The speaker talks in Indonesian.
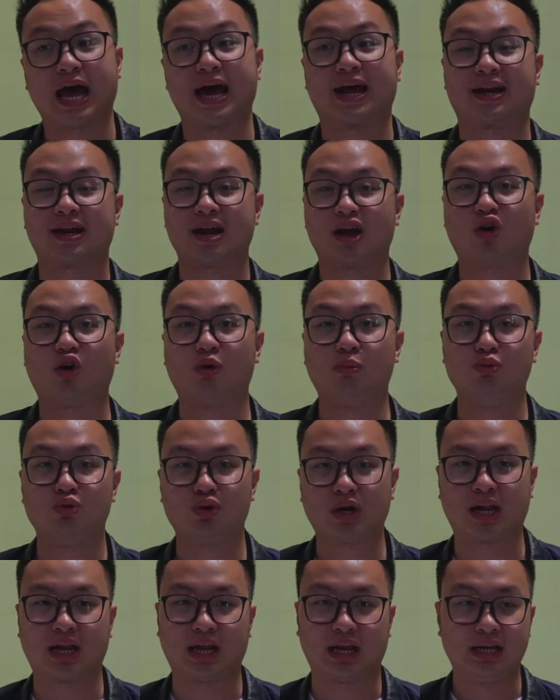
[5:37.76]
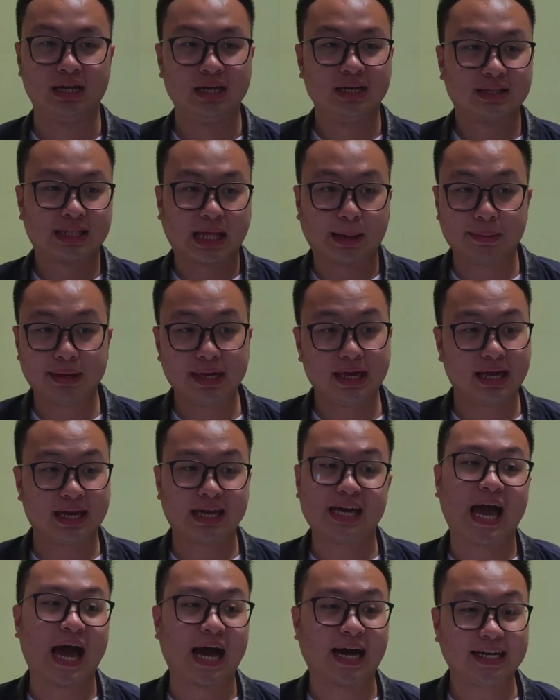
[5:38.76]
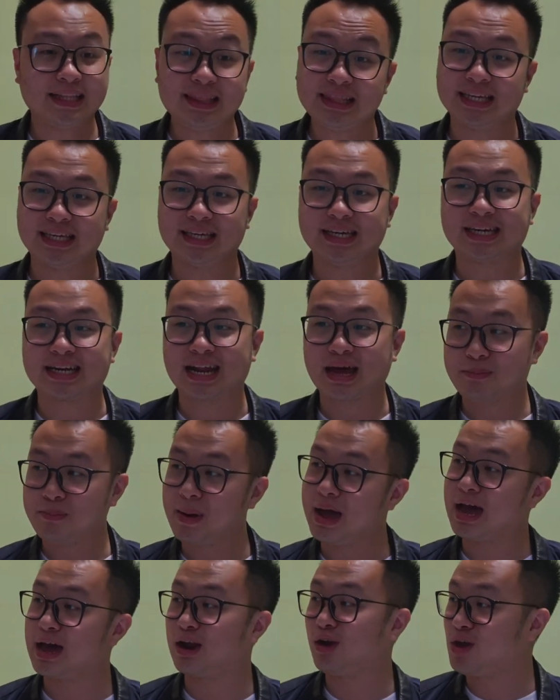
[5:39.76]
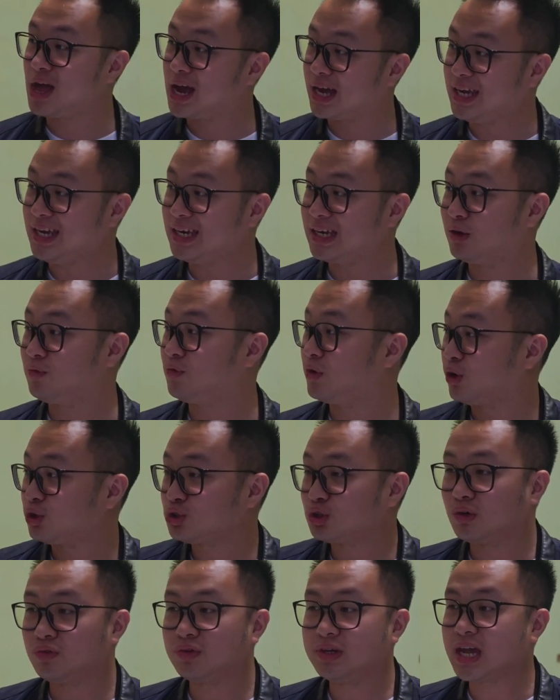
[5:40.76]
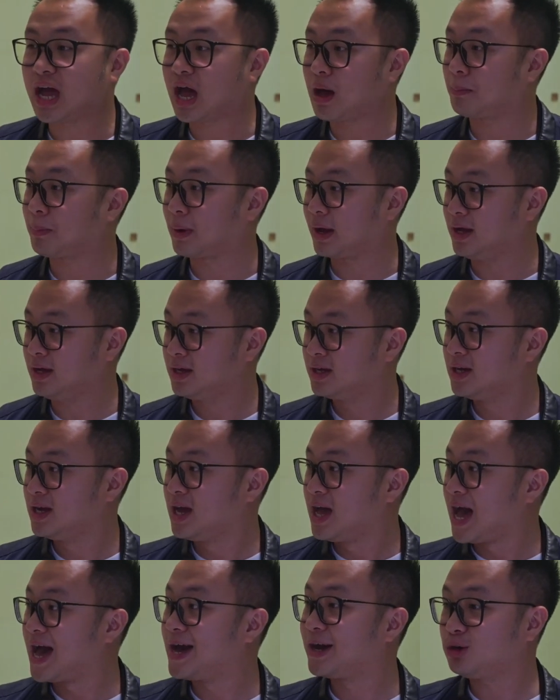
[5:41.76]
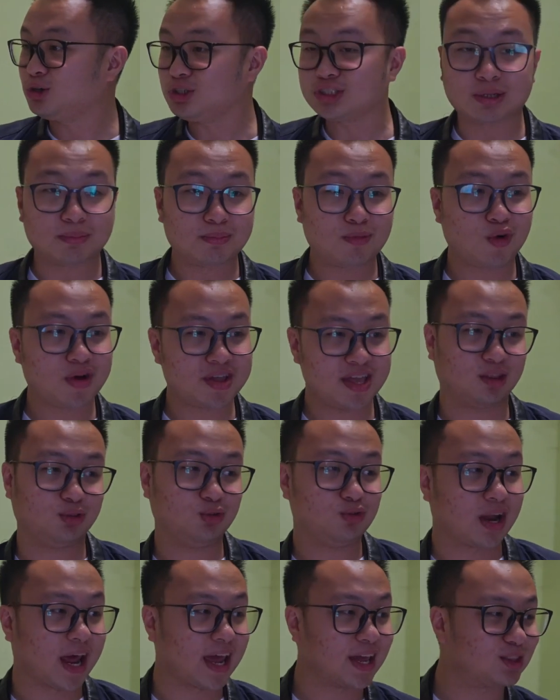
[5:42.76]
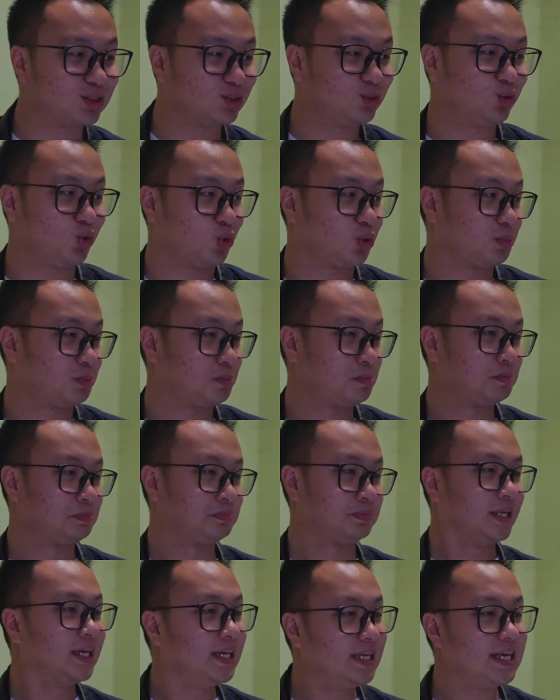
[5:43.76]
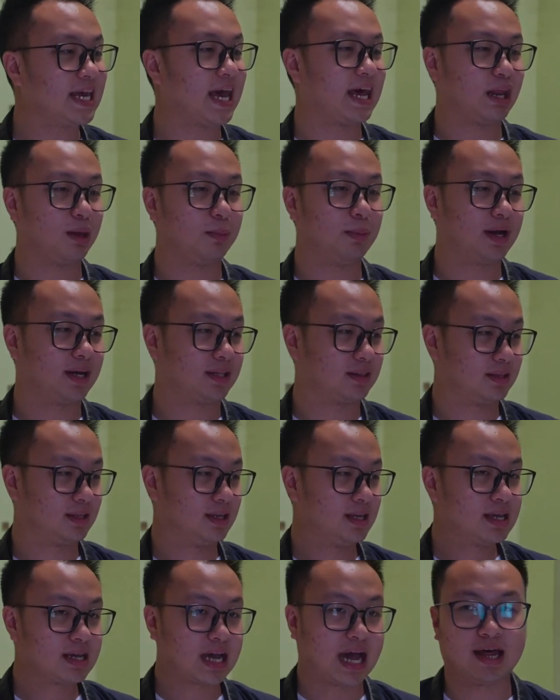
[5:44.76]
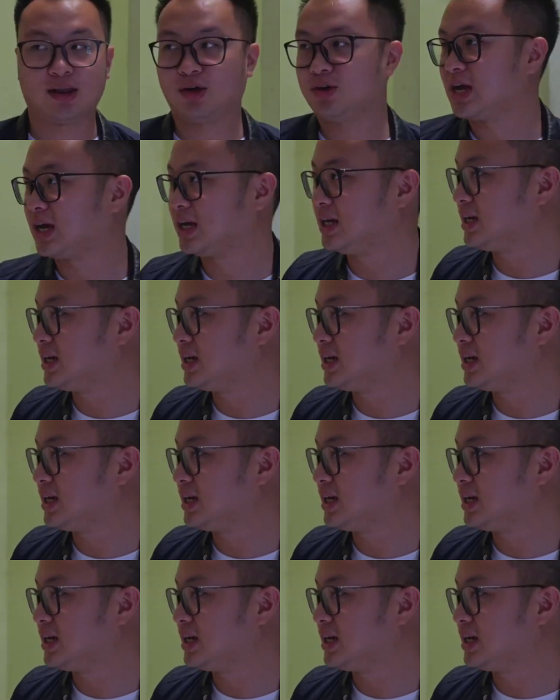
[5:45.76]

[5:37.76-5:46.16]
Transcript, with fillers: area komunal. Tapi nggak ngerti kenapa kalau yang ini filosofinya apa harus semuanya tuh naik turun. Ini aneh banget kalau yang